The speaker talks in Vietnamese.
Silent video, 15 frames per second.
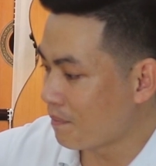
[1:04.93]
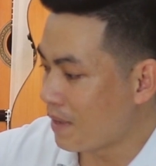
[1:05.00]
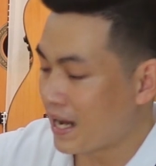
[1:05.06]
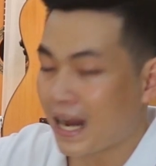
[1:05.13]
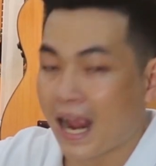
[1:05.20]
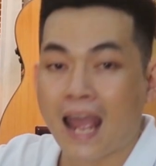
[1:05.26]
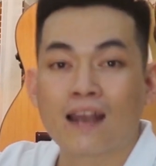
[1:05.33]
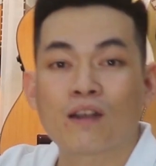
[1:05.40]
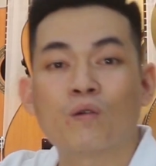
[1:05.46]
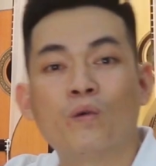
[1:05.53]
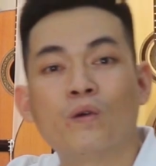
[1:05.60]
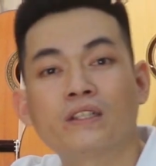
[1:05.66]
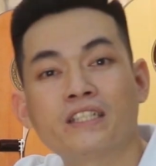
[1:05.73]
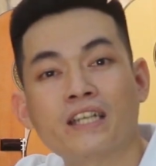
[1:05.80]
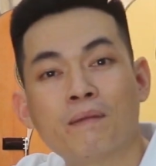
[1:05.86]
Bề ngang
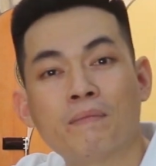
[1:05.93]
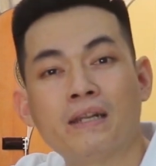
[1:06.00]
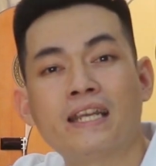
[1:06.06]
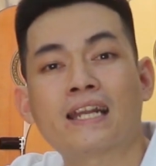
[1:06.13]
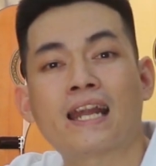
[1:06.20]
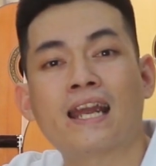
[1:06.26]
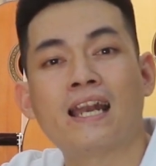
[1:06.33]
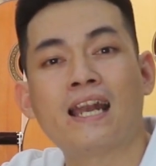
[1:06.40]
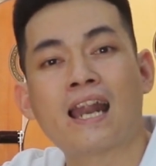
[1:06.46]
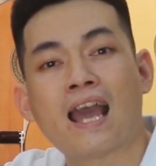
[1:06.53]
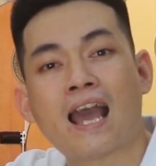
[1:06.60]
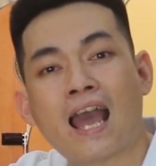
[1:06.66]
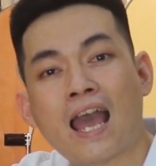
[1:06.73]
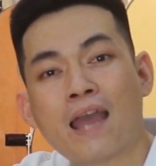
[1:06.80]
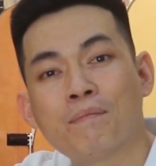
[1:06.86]
của chiếc âm ly này
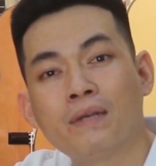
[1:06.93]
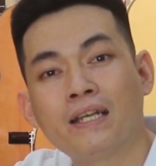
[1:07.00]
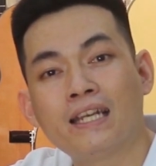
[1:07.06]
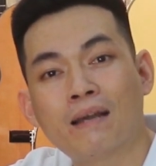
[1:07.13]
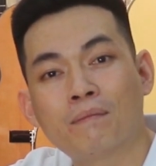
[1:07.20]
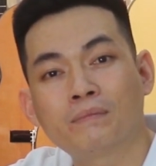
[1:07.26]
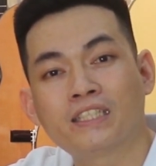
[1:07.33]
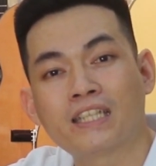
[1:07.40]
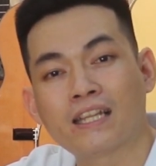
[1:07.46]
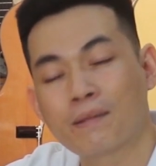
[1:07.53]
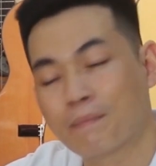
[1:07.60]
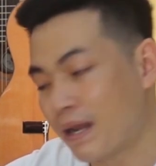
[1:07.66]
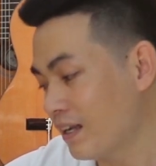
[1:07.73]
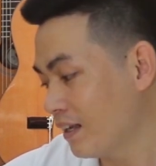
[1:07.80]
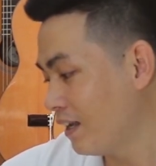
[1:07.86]
là 25
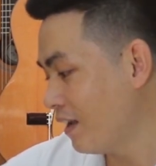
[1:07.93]
cm.